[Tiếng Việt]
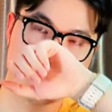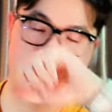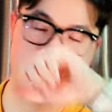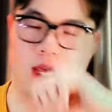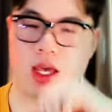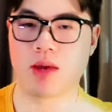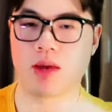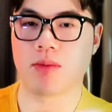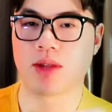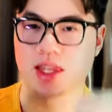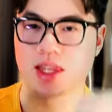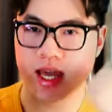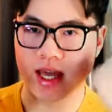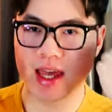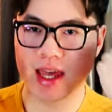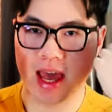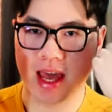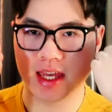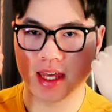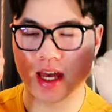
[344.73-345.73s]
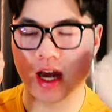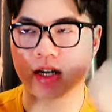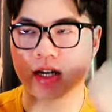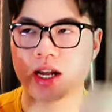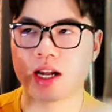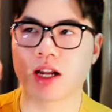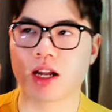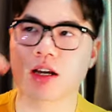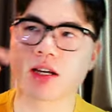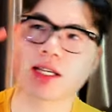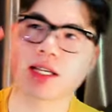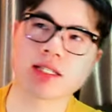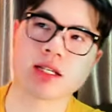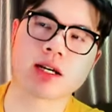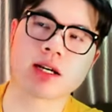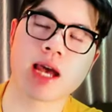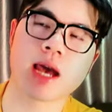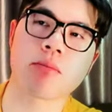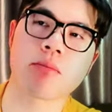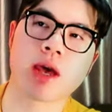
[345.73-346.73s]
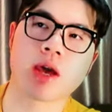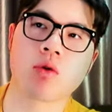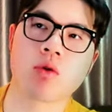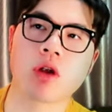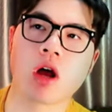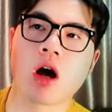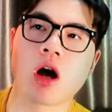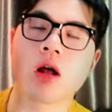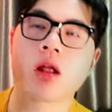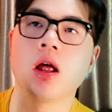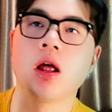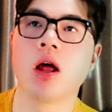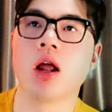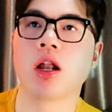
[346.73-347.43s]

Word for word: thì mình dễ dàng nhận ra được cái sự khác biệt của nó.